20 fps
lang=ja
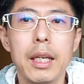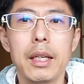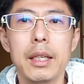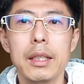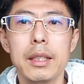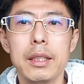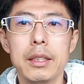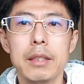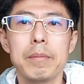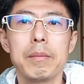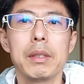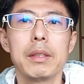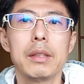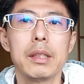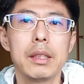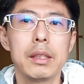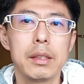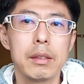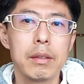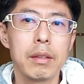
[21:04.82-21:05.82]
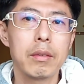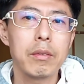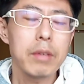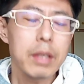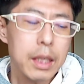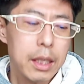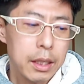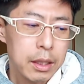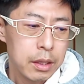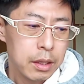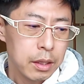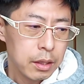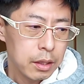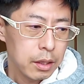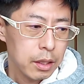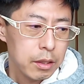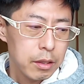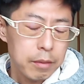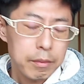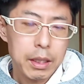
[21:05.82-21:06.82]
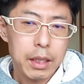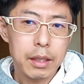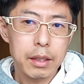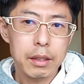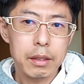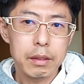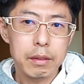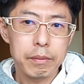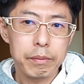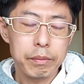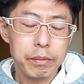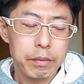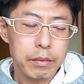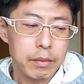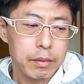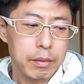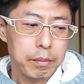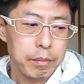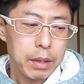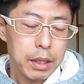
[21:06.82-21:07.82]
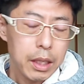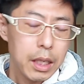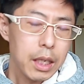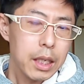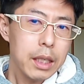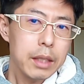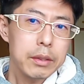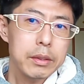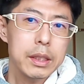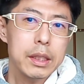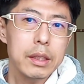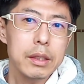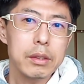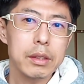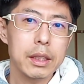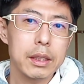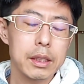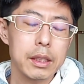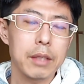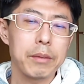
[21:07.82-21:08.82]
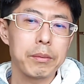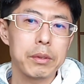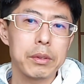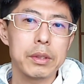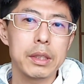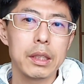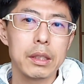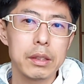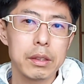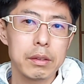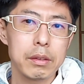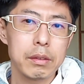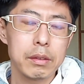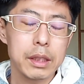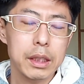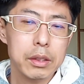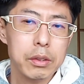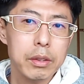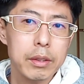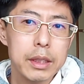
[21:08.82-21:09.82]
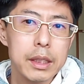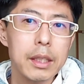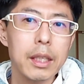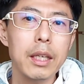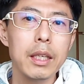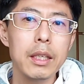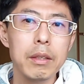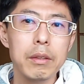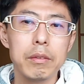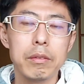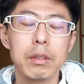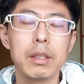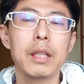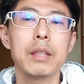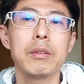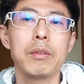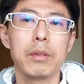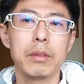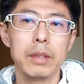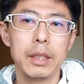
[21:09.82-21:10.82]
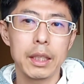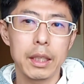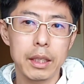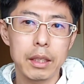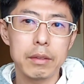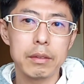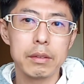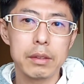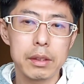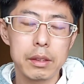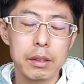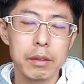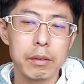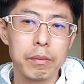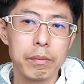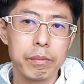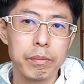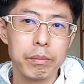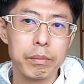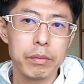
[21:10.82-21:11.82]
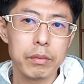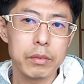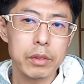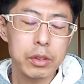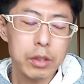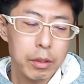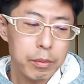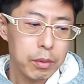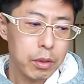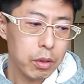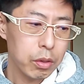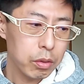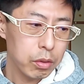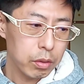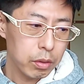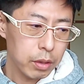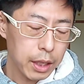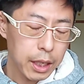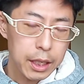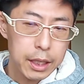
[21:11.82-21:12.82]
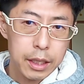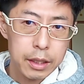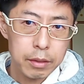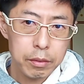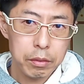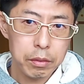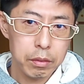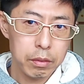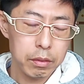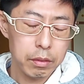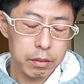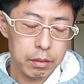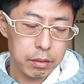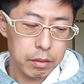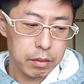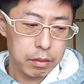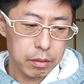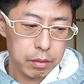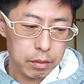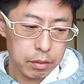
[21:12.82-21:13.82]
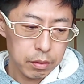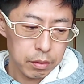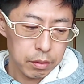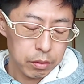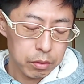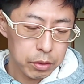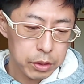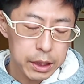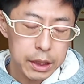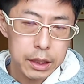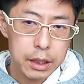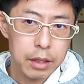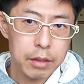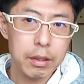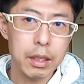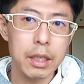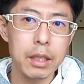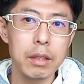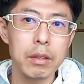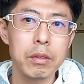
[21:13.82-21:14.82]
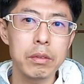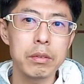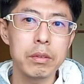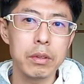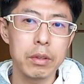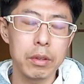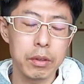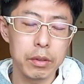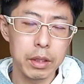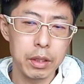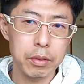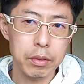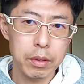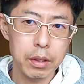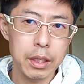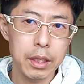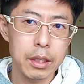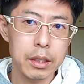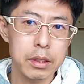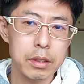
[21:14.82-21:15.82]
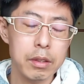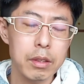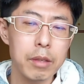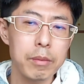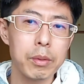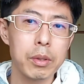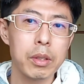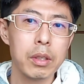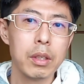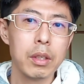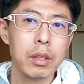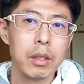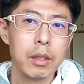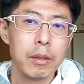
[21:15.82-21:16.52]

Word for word: いかれてしまうんですよね。これが、例えば、まあ、中野選手や近本選手、じゃあそれは絶対に不可能になってくるんですよ。それはもう体の搭載している筋力量によって、それはもう、